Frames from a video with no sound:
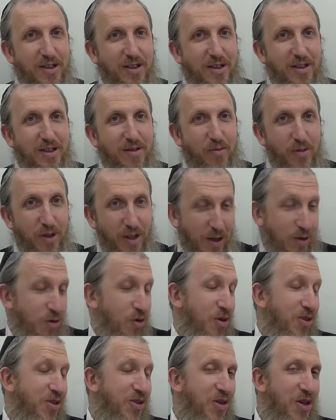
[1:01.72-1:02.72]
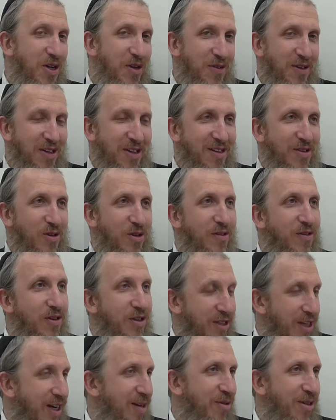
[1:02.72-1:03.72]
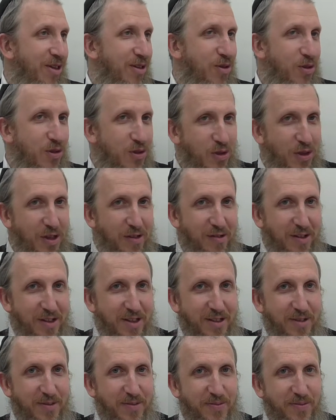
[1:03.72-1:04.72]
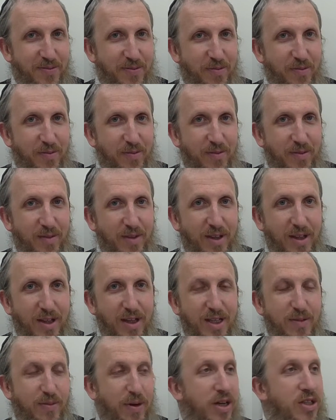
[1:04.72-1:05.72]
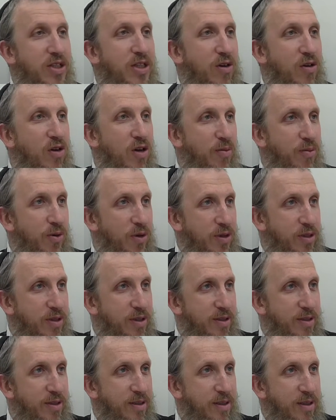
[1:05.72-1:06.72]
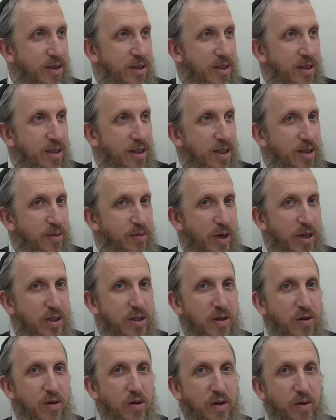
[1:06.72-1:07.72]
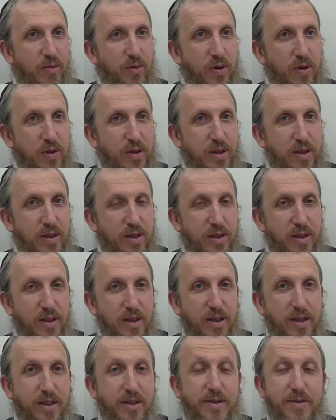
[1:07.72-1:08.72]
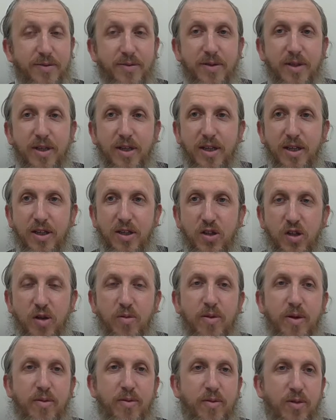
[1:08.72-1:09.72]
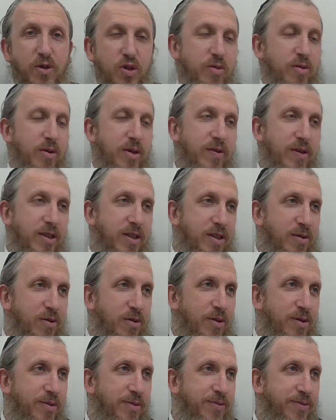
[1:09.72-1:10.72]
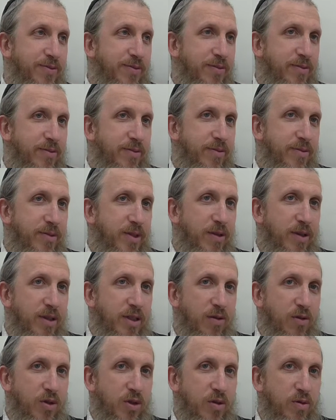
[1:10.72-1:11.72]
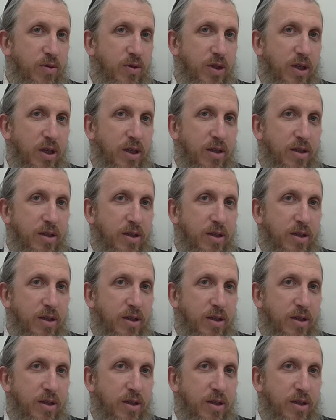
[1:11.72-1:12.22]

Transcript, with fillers: это, молоко соевое? Он говорит, да, молоко соевое. Спрашивает такой вопрос. Спрашивает такой вопрос. Что мы можем ответить ему? связи того, что научили.